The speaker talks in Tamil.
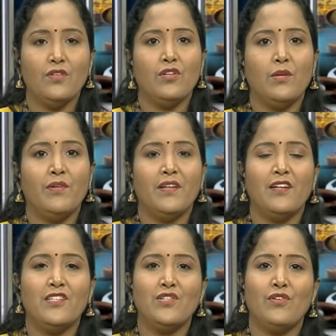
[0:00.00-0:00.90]
ஸோ நம்ம
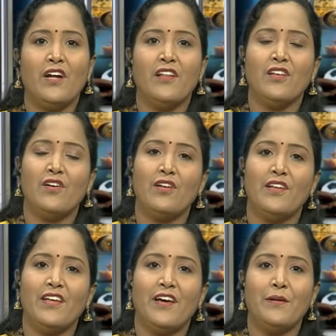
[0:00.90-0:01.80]
நிகழ்ச்சியோட அடுத்த
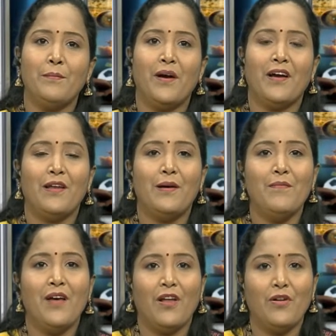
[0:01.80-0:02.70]
காலர் யாருன்னு
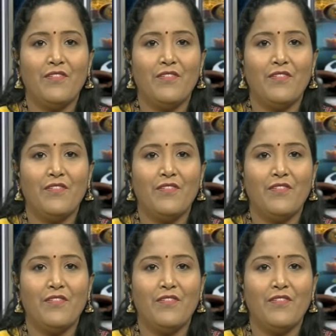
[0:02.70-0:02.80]
பார்க்கலாம் ஹலோ